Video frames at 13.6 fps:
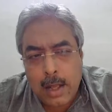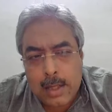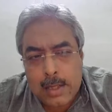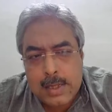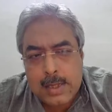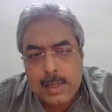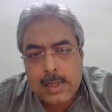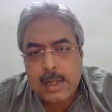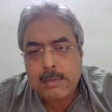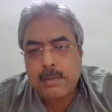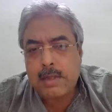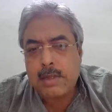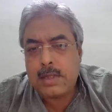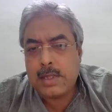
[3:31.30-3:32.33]

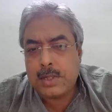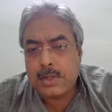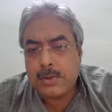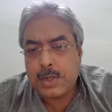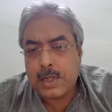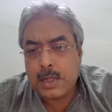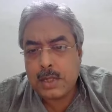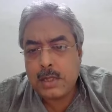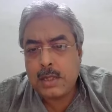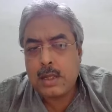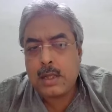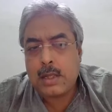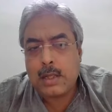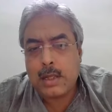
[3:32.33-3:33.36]
আনস্টেবল সিচুয়েশন
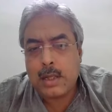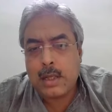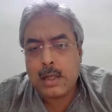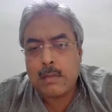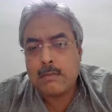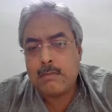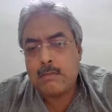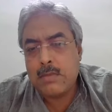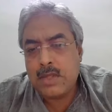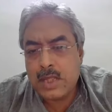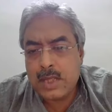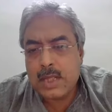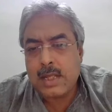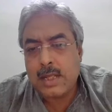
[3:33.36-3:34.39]
একটা
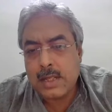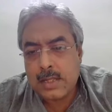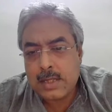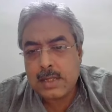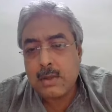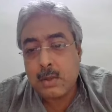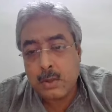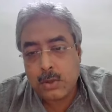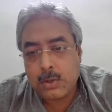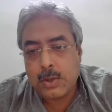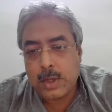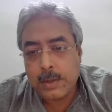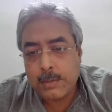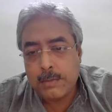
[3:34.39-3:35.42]
জিটারিনেস লক্ষ্য
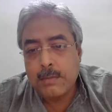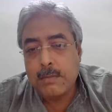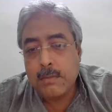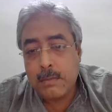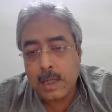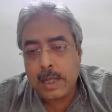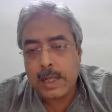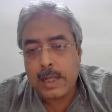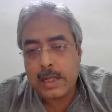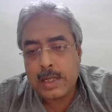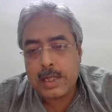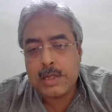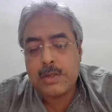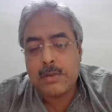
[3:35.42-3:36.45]
করি মানে
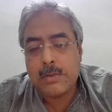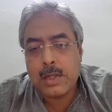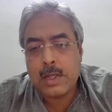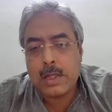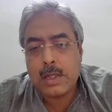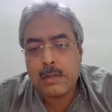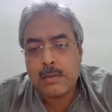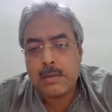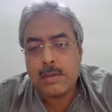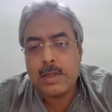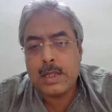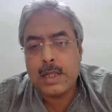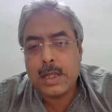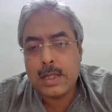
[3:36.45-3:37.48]
সেই সময়টাতে
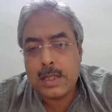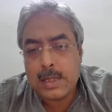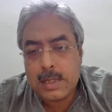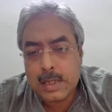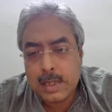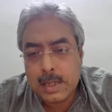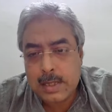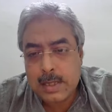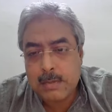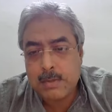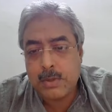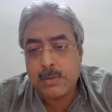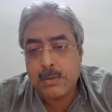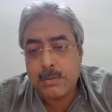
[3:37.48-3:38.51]
কোনোদিন দেখা যাচ্ছে কেসের
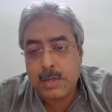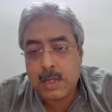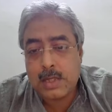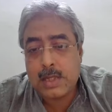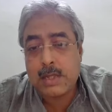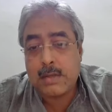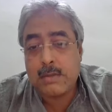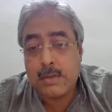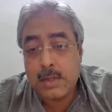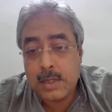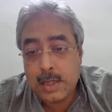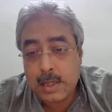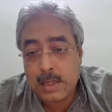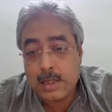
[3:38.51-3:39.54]
পরিমাণ বাড়ছে কোনোদিন
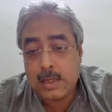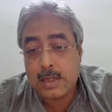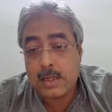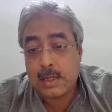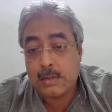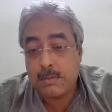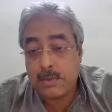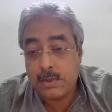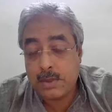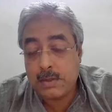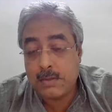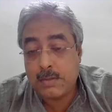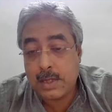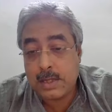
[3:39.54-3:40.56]
দেখা যাচ্ছে ঠিক মতো
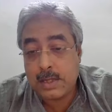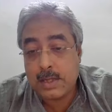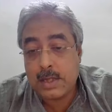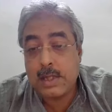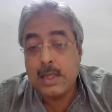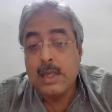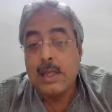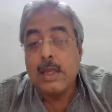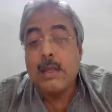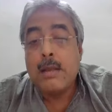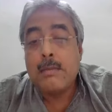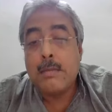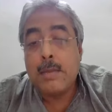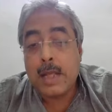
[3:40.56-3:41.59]
সেরকম কেস নেই
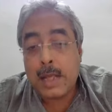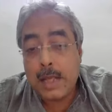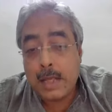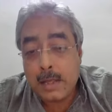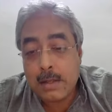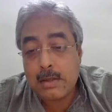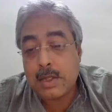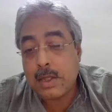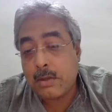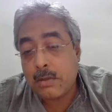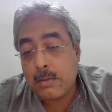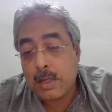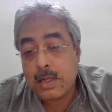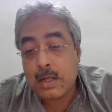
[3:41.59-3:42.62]
মানে
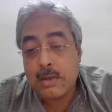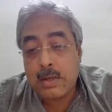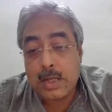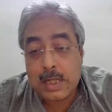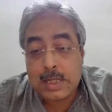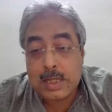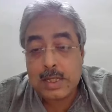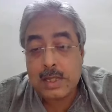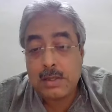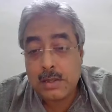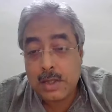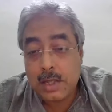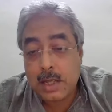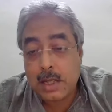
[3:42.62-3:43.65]
যেরকম আশা করা যাচ্ছিল
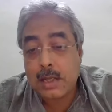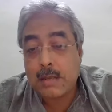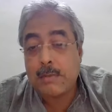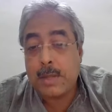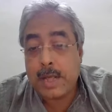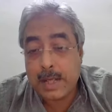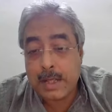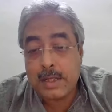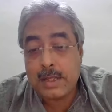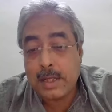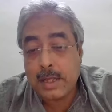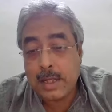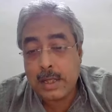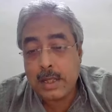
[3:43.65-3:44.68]
তার প্যাটার্ন
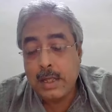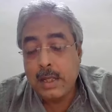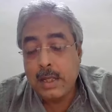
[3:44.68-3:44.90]
দেখে